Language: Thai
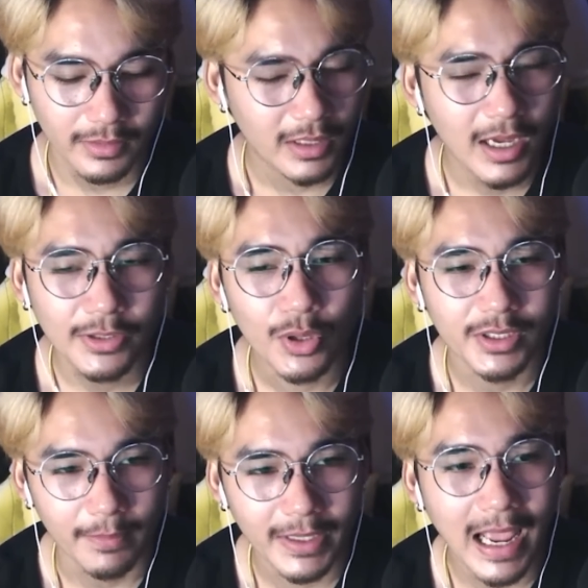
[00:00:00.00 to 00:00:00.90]
เธอช่วย
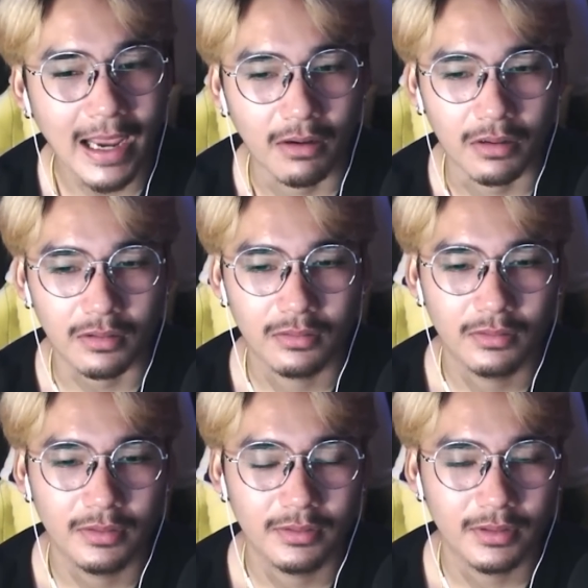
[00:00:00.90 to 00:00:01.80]
ฉันไม่ได้หรอก
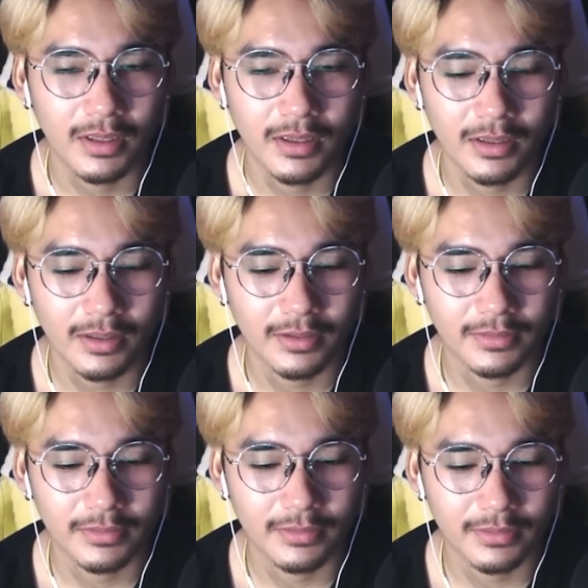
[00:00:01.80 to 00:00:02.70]
เธอ
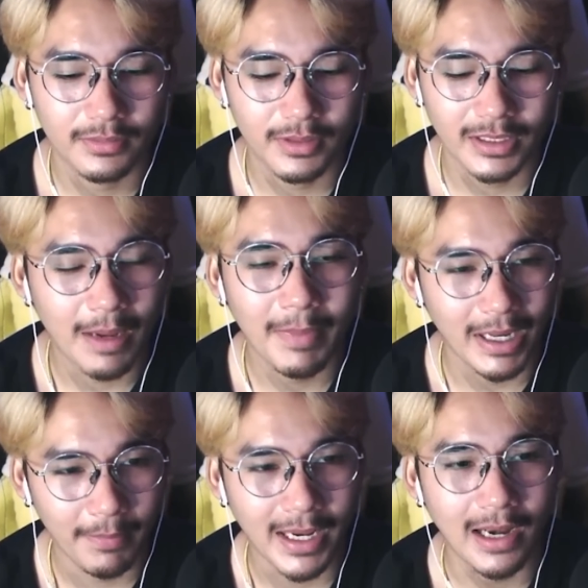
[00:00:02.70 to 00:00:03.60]
เธอทำอะ
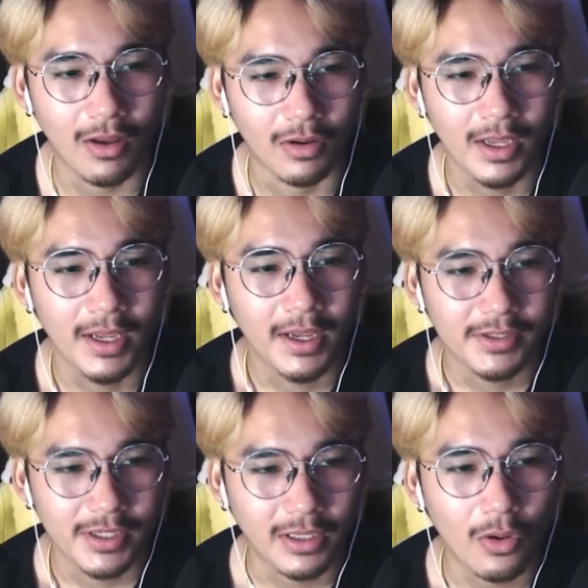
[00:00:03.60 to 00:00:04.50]
ไรไม่ได้หรอก
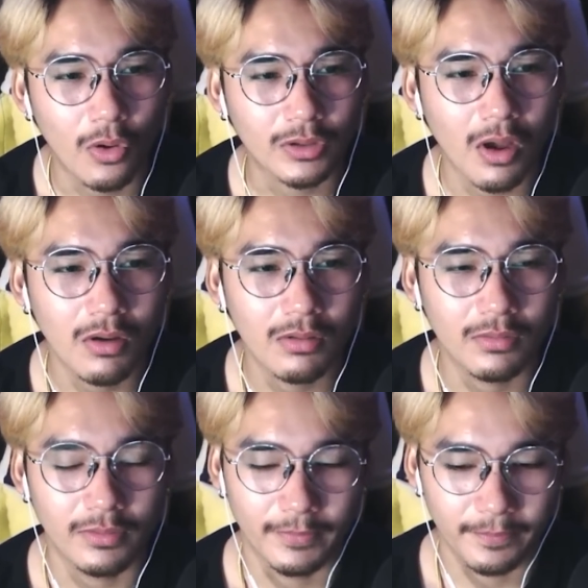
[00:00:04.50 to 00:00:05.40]
ฉันก็คงต้อง
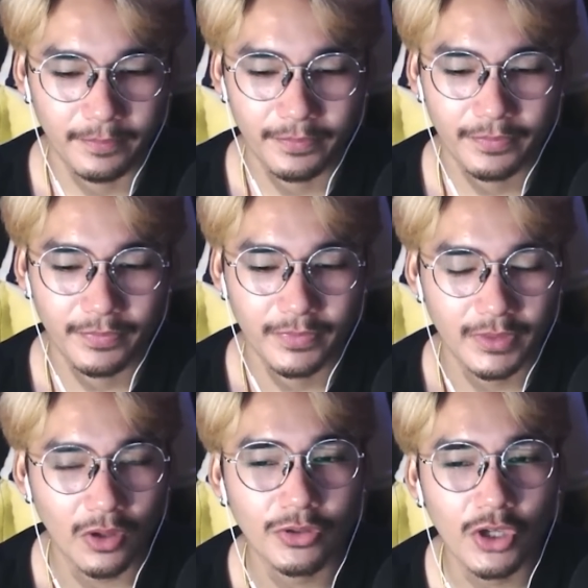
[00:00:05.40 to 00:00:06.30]

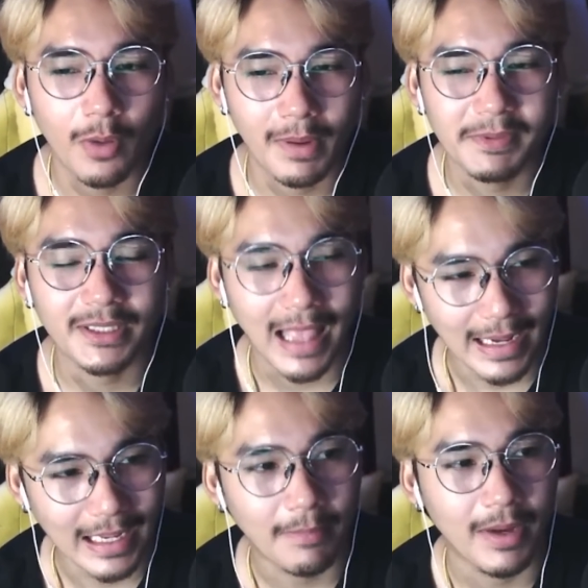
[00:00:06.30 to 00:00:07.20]
ต้องยอมรับชะตา
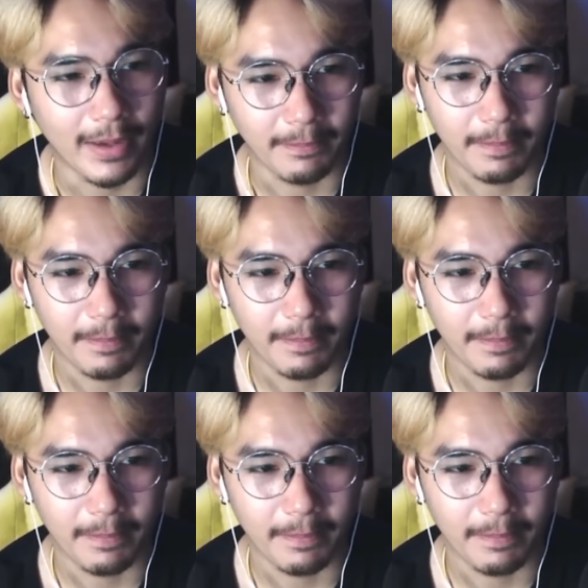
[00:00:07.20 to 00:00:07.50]
กรรมแหละ